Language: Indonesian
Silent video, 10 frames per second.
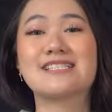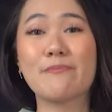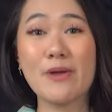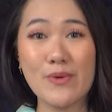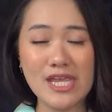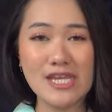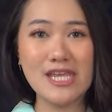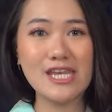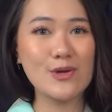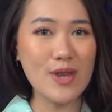sleeping wind
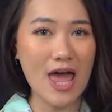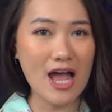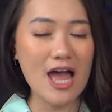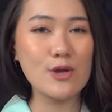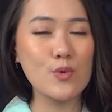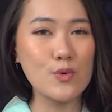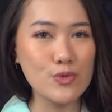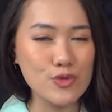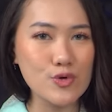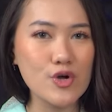ini digunakan
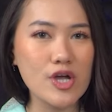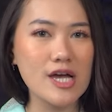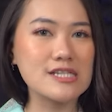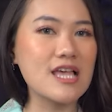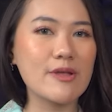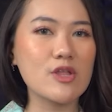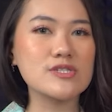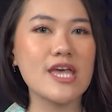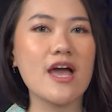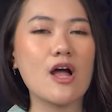untuk uh, sahabat
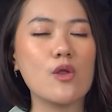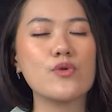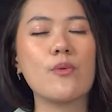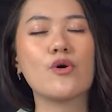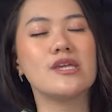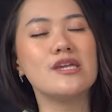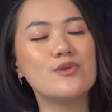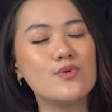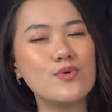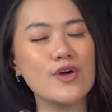OSE yang kalau udah mau
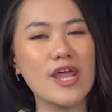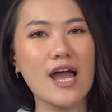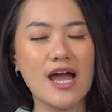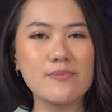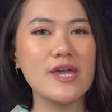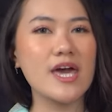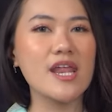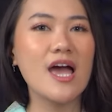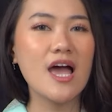tidur ya kan biar